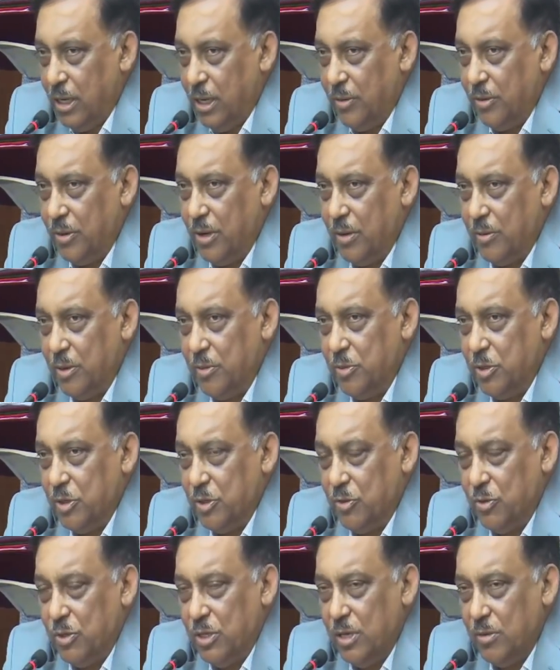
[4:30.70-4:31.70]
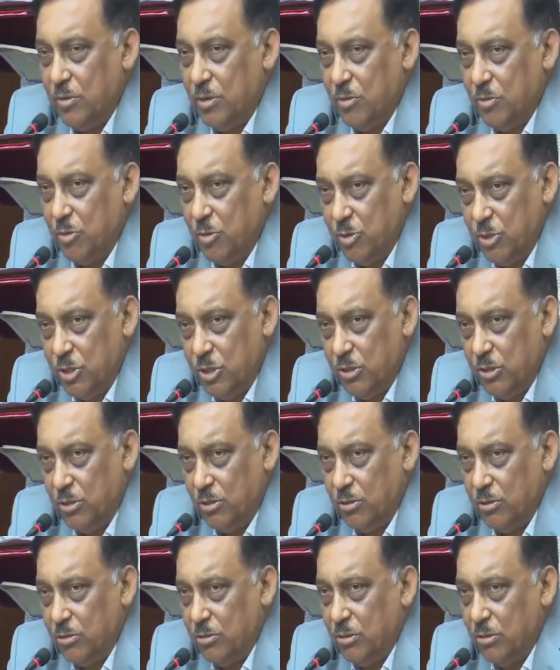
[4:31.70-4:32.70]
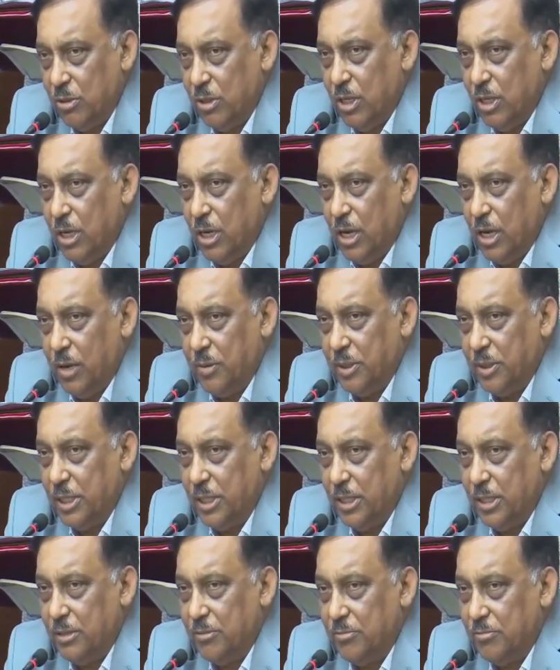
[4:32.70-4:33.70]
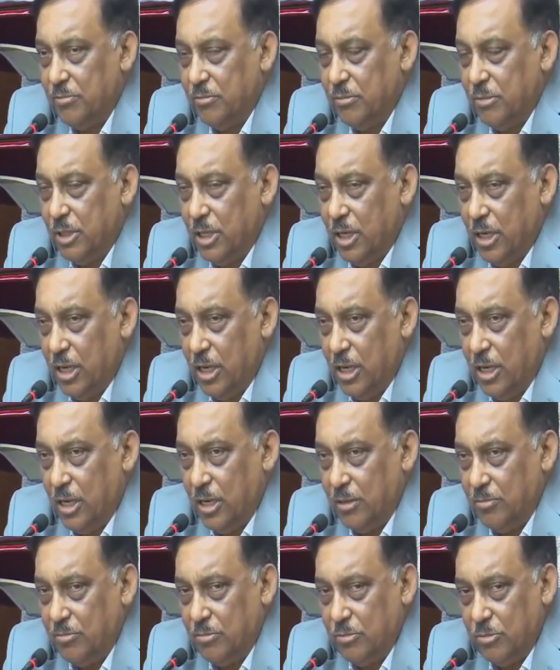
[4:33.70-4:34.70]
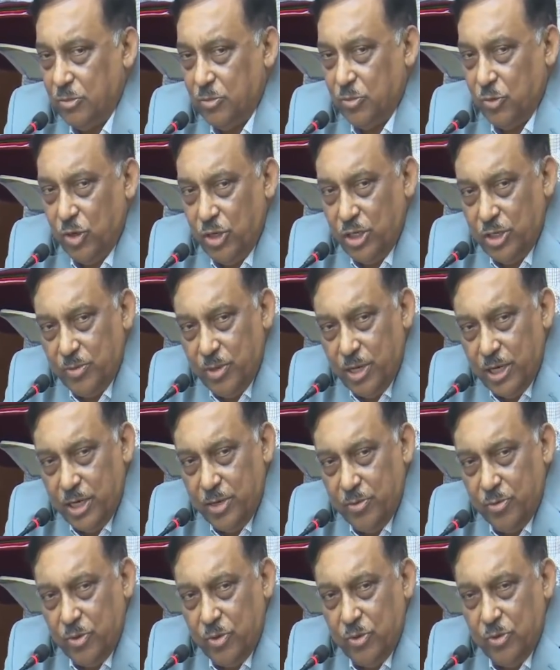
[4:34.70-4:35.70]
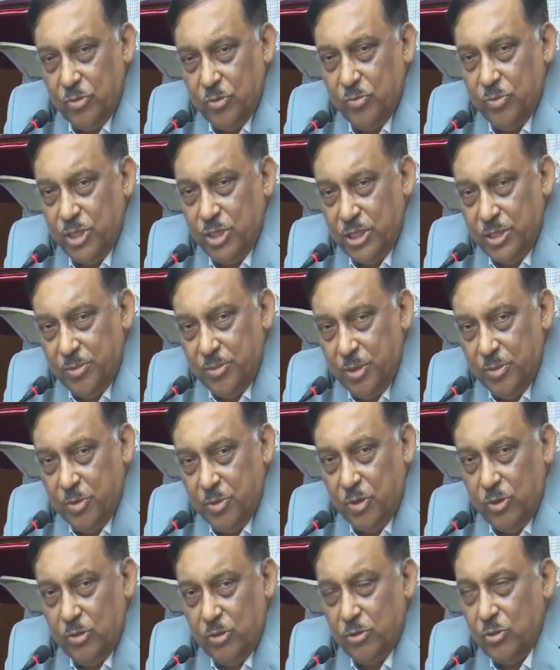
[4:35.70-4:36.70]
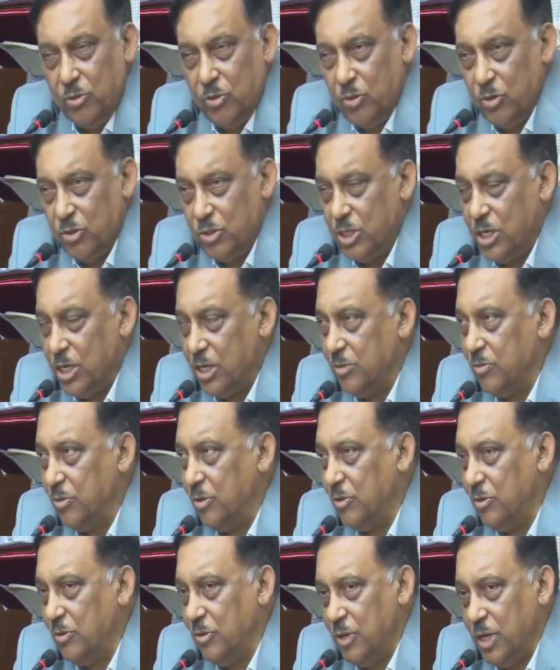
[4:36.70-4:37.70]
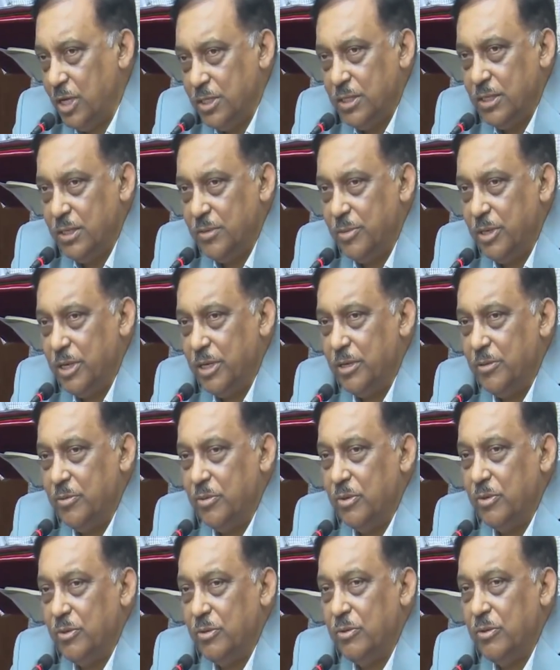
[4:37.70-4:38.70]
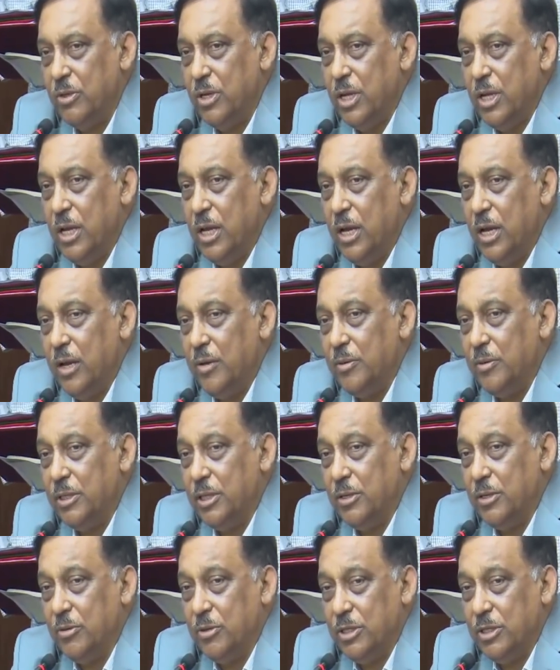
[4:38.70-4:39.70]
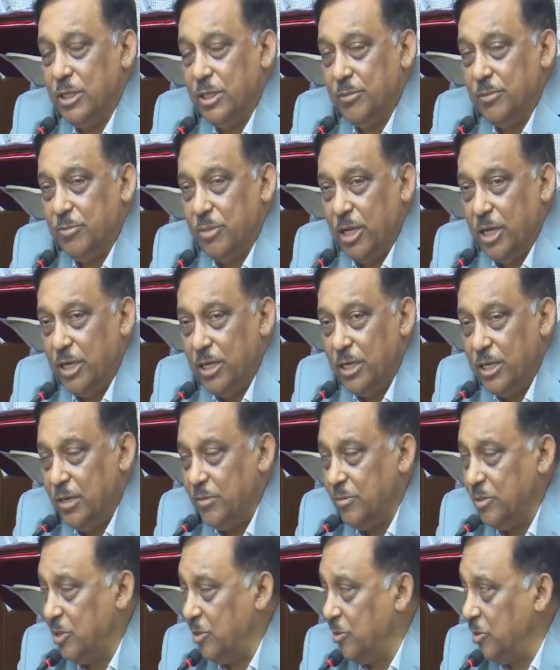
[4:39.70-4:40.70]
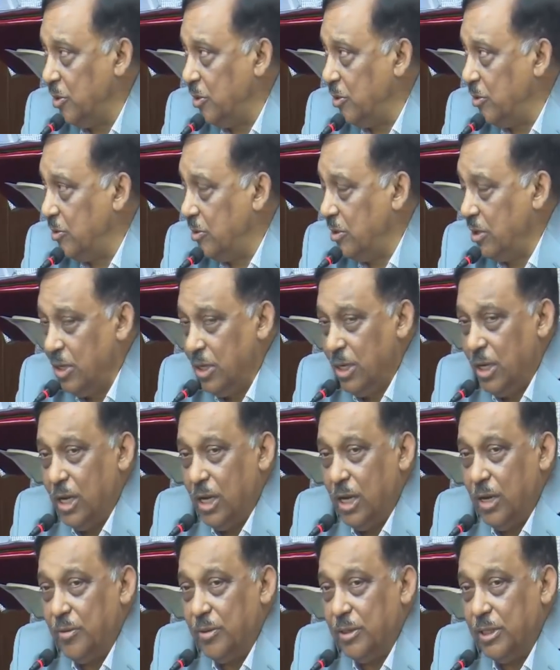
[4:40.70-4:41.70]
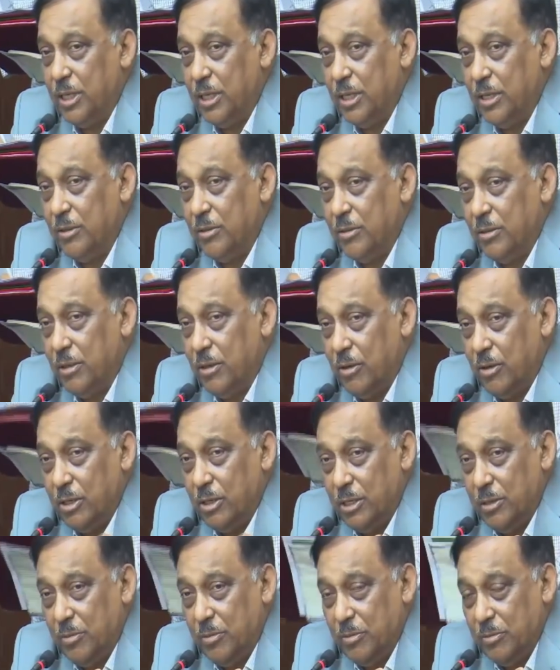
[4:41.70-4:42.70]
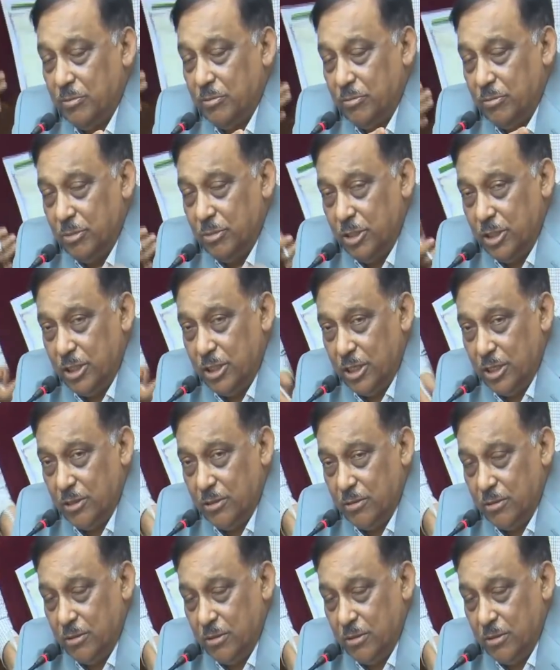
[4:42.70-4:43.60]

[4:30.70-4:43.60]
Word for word: এবং আমরা মনে করি আমরা ভবিষ্যতেও আমাদের পুলিশ বাহিনী বলুন বিজিবি বলুন কোস্টগার্ড বলুন আনসার বাহিনী বলুন আমাদের ওই যে এনটিএমসি বলুন আমাদের ওই যে ইসের